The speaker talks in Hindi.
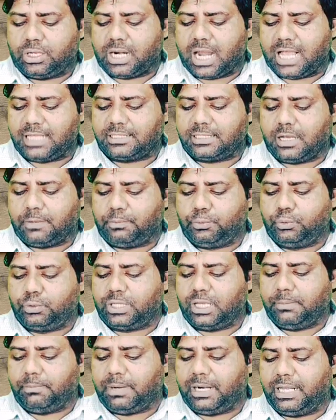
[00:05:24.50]
राज कपूर
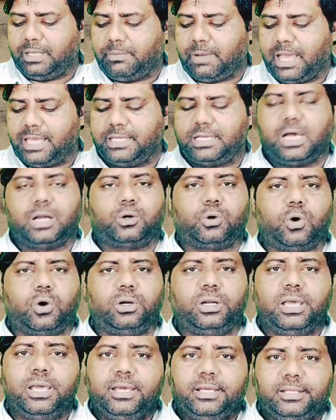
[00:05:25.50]
के बड़े भाई का
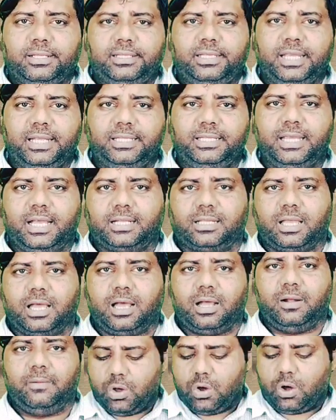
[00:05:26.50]
रोल दे दिया
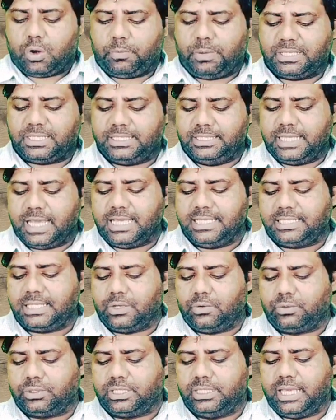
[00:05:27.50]
था और बस यहीं से
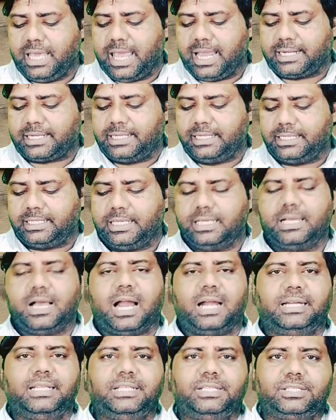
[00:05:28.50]
उनकी एक्टिंग की
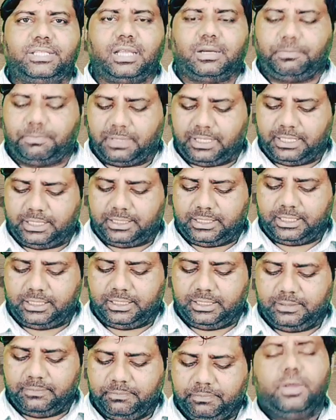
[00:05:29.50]
गाड़ी चल पड़ी
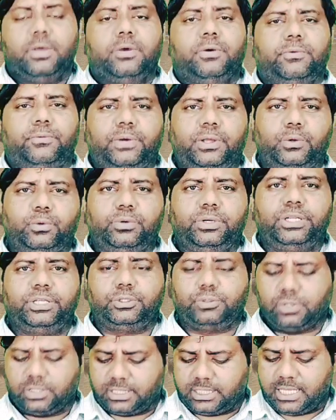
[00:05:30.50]
थी फिर
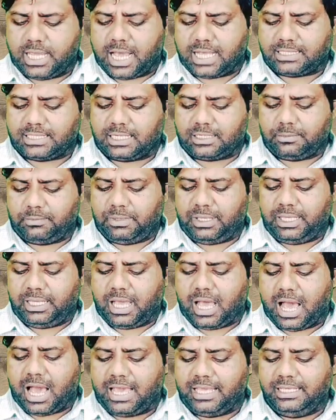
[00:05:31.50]
1966 में
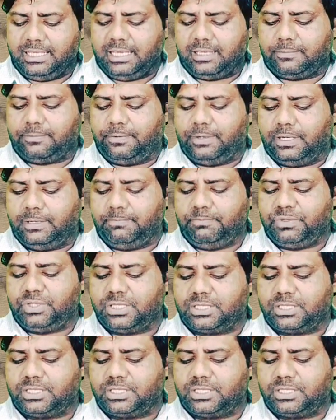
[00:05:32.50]
आई एक फिल्म